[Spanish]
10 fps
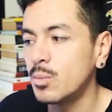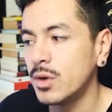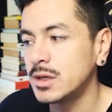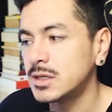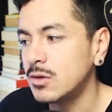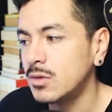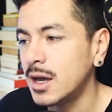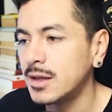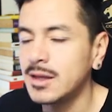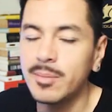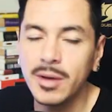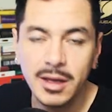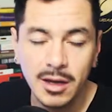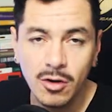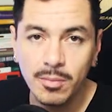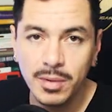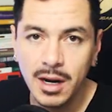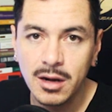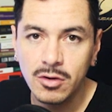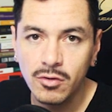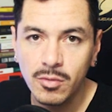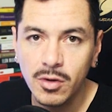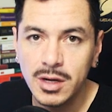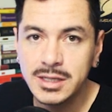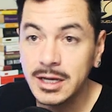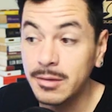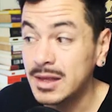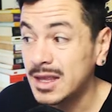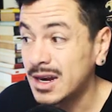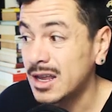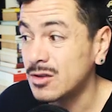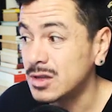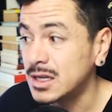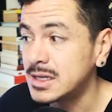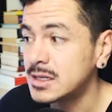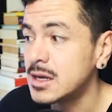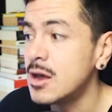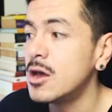puede ser una etapa de comprar los rumores y vender las noticias,